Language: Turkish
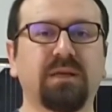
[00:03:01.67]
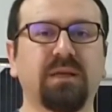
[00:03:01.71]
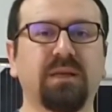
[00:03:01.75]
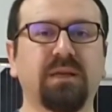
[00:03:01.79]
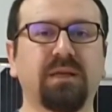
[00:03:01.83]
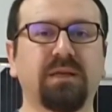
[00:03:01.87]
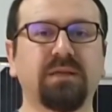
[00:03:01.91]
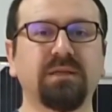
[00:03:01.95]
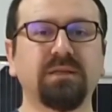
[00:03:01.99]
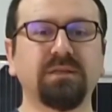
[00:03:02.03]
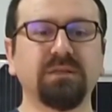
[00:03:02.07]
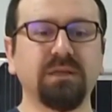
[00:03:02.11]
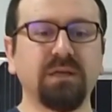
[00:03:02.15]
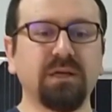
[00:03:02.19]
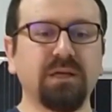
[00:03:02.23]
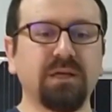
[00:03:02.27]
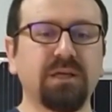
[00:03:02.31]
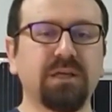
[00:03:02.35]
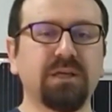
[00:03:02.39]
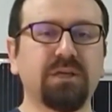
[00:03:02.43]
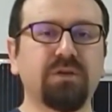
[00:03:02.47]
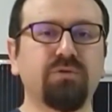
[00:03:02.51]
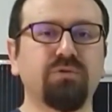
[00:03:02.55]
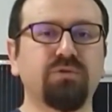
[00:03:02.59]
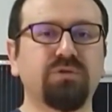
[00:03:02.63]
gerekir.
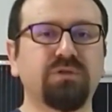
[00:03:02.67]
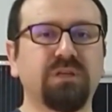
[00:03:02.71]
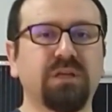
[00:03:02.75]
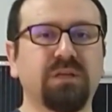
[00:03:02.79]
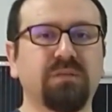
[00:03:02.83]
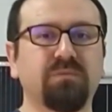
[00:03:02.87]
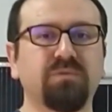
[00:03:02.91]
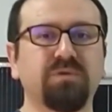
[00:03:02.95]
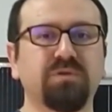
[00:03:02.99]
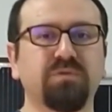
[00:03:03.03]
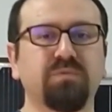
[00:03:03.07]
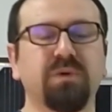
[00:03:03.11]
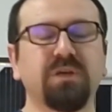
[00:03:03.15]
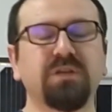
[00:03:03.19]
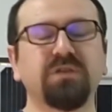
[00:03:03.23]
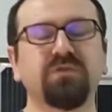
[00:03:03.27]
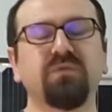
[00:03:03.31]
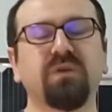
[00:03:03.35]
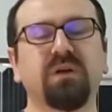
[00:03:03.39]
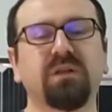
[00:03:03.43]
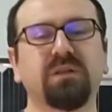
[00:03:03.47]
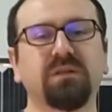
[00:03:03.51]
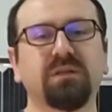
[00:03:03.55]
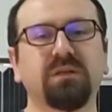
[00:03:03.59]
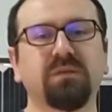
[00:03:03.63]
275
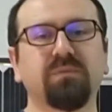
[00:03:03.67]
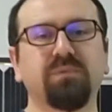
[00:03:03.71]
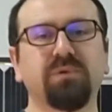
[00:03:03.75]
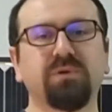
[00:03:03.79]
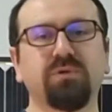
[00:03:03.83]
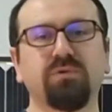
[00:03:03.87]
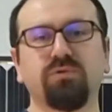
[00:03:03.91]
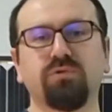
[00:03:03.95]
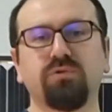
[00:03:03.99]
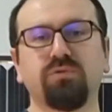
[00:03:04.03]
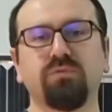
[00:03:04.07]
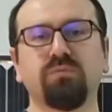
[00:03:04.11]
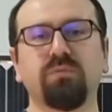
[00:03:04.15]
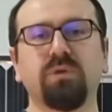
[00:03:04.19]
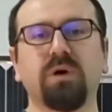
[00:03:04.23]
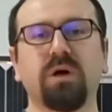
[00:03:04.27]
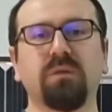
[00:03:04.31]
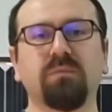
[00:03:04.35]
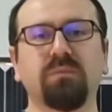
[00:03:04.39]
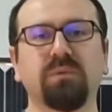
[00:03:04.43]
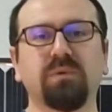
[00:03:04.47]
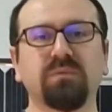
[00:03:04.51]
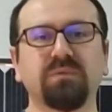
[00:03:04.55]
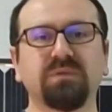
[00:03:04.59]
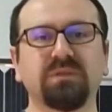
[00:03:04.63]
wattlık bir ürün mü
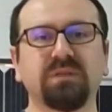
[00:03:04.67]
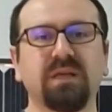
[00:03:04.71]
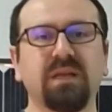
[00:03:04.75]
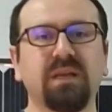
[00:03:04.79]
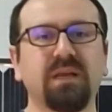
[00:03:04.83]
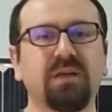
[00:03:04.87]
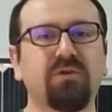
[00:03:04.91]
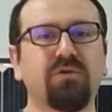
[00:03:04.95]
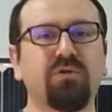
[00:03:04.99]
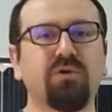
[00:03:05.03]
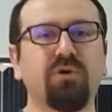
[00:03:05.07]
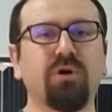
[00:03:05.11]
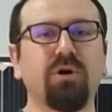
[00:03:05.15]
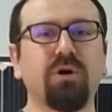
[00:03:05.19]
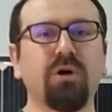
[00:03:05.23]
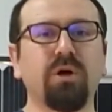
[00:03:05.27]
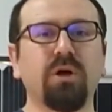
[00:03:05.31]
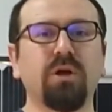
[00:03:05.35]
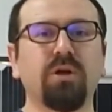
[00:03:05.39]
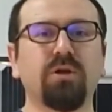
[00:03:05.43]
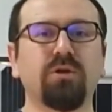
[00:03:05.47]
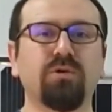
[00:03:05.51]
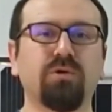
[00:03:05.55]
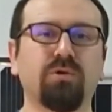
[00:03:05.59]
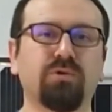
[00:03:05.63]
almamız gerekiyor
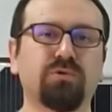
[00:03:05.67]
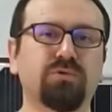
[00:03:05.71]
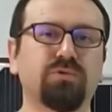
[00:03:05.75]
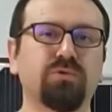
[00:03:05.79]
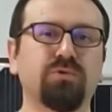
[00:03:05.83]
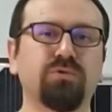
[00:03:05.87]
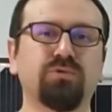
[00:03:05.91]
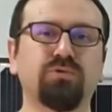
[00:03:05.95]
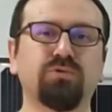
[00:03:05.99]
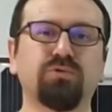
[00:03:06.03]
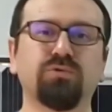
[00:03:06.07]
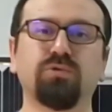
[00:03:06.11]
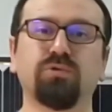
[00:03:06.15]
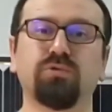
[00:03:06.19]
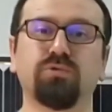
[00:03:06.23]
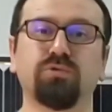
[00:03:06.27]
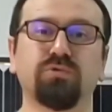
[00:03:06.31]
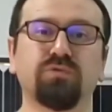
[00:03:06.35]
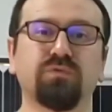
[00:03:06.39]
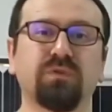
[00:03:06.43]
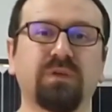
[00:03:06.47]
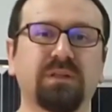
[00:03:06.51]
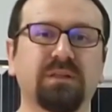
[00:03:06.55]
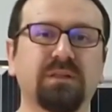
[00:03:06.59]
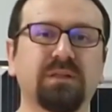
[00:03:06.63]
yoksa
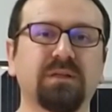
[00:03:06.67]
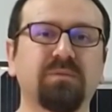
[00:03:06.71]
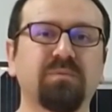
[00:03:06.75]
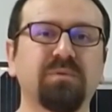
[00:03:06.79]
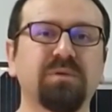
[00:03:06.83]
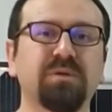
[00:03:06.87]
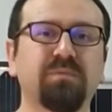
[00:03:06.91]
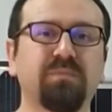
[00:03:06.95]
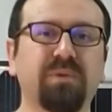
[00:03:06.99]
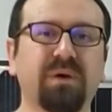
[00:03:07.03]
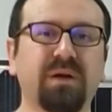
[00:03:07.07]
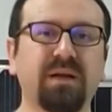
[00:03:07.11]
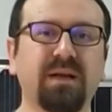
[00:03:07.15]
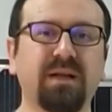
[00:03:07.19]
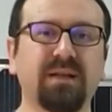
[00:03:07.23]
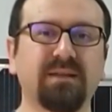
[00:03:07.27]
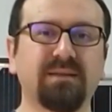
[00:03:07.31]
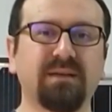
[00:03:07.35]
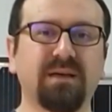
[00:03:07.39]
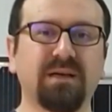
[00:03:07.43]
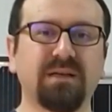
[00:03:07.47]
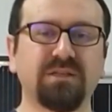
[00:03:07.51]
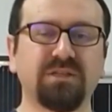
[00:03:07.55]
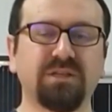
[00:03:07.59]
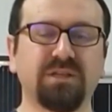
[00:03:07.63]
330 wattlık bir panel
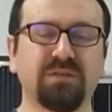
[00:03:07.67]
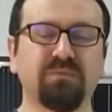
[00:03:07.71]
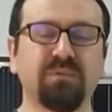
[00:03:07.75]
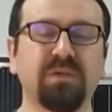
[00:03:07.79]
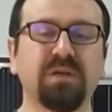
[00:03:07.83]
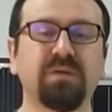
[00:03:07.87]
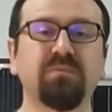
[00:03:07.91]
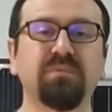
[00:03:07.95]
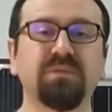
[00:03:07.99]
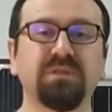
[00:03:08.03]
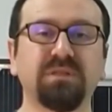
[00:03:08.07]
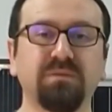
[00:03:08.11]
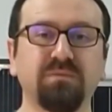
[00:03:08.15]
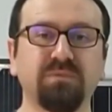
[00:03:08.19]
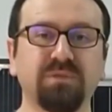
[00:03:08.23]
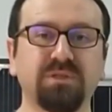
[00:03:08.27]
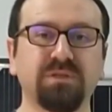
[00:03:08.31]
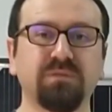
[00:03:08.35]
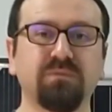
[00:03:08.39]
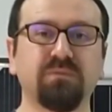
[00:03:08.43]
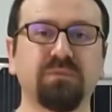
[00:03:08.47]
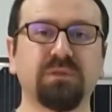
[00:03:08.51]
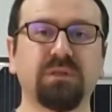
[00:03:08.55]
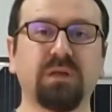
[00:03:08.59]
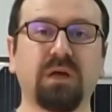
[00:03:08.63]
tercih etmek bizim
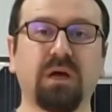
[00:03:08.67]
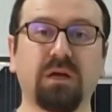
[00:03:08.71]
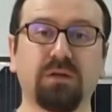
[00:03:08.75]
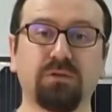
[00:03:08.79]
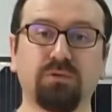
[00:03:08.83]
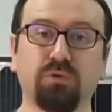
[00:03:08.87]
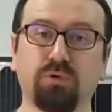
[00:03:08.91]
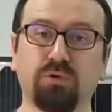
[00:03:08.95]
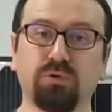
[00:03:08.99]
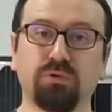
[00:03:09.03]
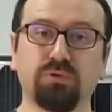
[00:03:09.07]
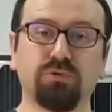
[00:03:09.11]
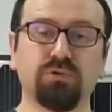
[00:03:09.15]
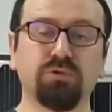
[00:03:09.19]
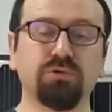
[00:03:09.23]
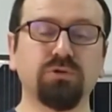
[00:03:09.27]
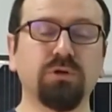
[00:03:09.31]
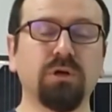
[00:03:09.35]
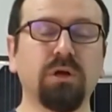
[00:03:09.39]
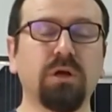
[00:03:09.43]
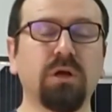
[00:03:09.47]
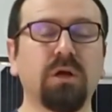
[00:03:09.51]
için mi daha doğrudur?